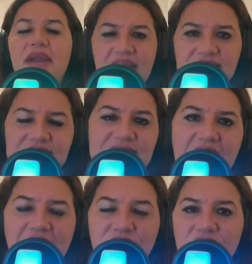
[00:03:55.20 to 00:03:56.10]
Para esses
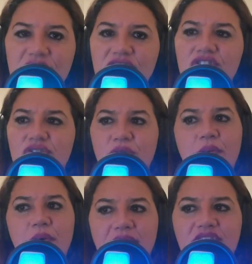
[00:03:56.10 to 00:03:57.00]
casos, a gente
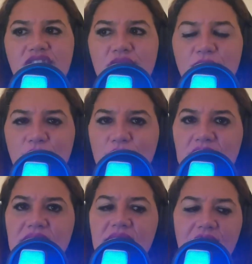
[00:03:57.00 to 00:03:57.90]
normalmente
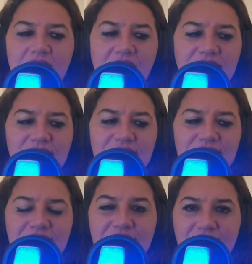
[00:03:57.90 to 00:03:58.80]
usa a
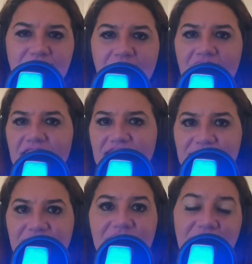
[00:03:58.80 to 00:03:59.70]
sigla, a
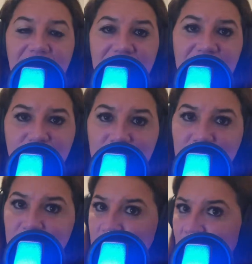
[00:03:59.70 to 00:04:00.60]
letrinha ali
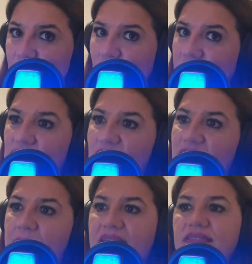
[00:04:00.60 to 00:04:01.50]
do, do nosso
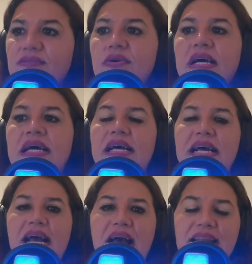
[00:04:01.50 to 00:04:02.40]
alfabeto,
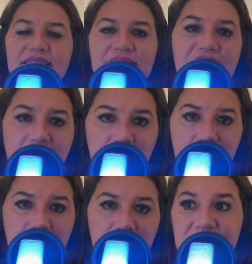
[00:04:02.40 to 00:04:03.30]
a letrinha
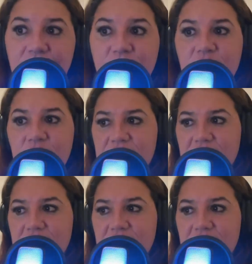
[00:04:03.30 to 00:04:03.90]
B, que são os